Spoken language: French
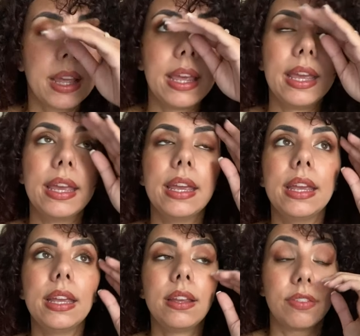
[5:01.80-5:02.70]

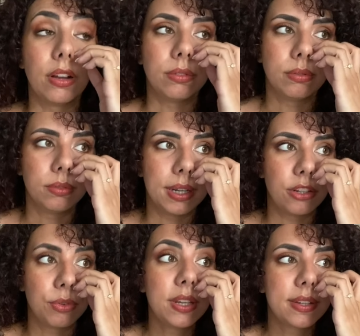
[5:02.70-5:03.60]
Et enfin,
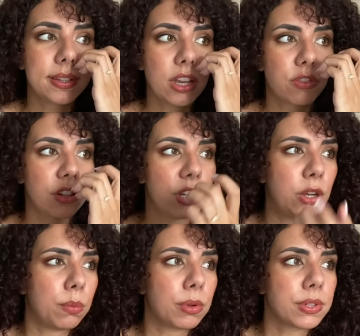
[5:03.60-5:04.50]
ouais, oui, c'est ça, je l'ai
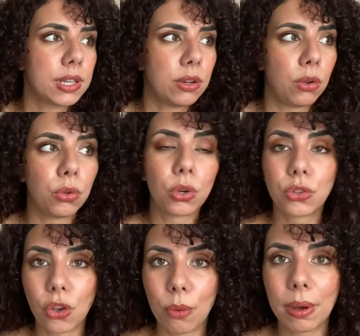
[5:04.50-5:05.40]
commencé en
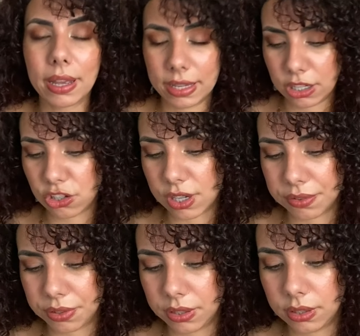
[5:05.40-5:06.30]
octobre et je l'ai
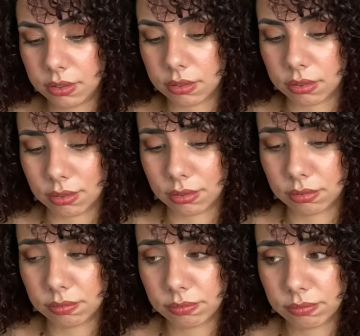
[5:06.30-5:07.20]
fini euh,
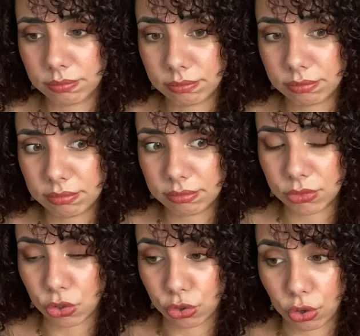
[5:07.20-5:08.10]

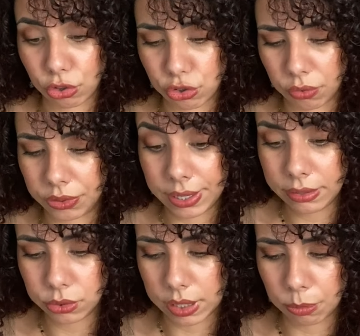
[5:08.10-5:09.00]
en genre janvier,
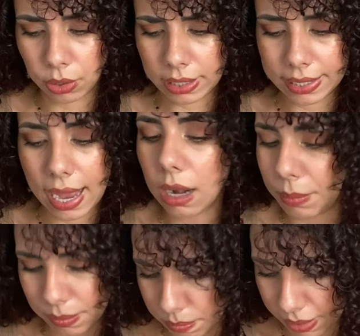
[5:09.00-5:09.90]
totalement illégal,
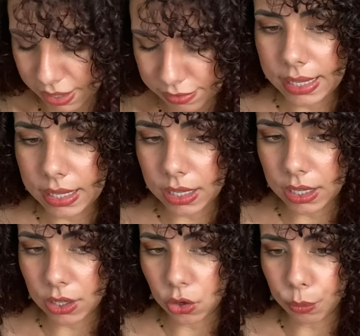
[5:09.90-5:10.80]
mais bref.
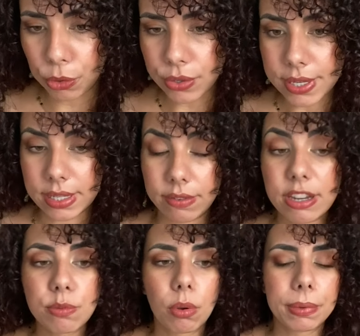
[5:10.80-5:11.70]
Et l'ambiance était
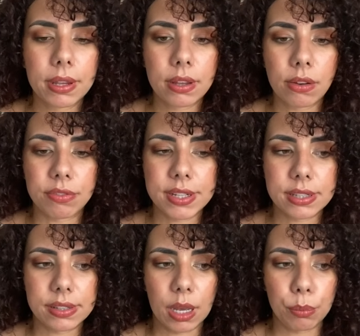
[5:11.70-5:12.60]
vachement bien, en fait,
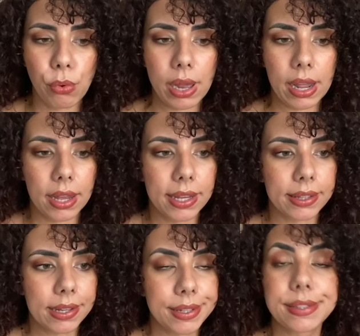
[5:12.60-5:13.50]
c'était un peu à la
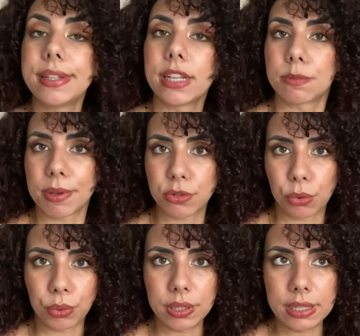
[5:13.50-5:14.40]
Agatha Christie, ça se passe
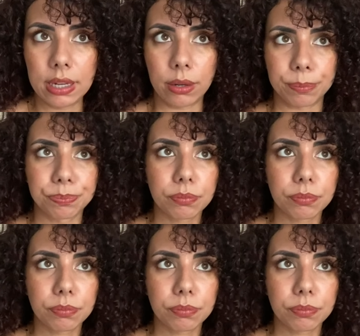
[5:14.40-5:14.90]
sur une île